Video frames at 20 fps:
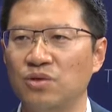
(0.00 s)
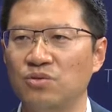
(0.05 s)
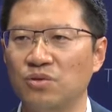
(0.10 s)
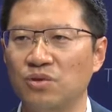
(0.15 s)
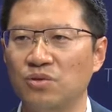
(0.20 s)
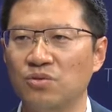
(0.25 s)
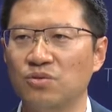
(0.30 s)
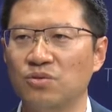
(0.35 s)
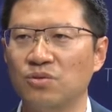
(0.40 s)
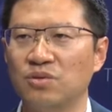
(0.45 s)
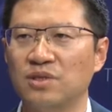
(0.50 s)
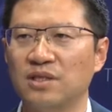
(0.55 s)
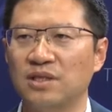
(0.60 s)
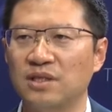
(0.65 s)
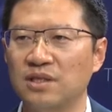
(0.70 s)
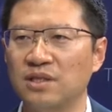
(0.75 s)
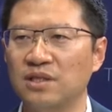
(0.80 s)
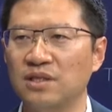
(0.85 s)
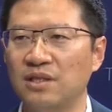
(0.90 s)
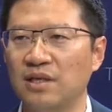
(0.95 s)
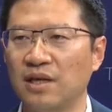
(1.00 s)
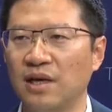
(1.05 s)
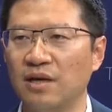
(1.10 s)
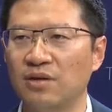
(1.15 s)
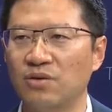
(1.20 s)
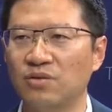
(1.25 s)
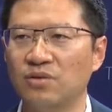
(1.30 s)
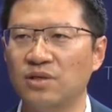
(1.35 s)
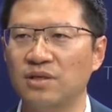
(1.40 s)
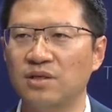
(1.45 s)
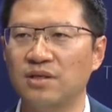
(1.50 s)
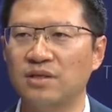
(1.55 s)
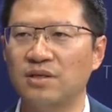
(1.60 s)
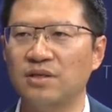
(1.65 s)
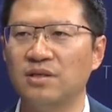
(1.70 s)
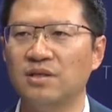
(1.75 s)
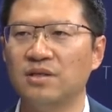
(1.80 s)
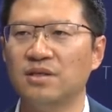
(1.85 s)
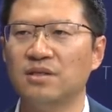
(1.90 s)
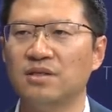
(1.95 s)
着陆，这个 EDL 过程
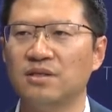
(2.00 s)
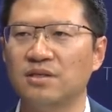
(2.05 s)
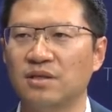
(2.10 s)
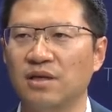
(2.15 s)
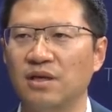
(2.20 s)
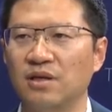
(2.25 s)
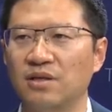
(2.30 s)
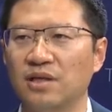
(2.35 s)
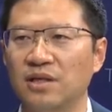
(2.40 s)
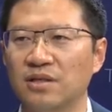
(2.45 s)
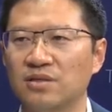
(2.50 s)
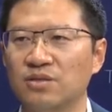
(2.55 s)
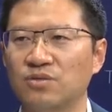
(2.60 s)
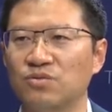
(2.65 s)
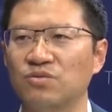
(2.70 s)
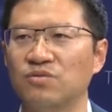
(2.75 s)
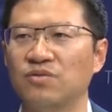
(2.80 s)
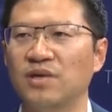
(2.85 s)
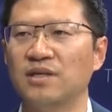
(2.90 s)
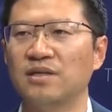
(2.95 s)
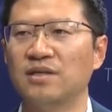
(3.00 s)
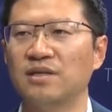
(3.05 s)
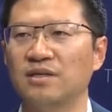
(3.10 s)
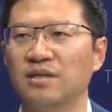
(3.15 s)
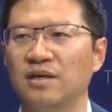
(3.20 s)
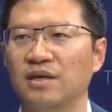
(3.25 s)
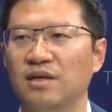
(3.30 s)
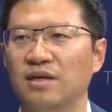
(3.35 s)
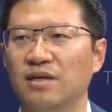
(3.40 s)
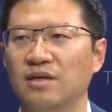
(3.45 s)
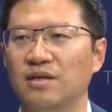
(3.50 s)
是靠它自主完成的，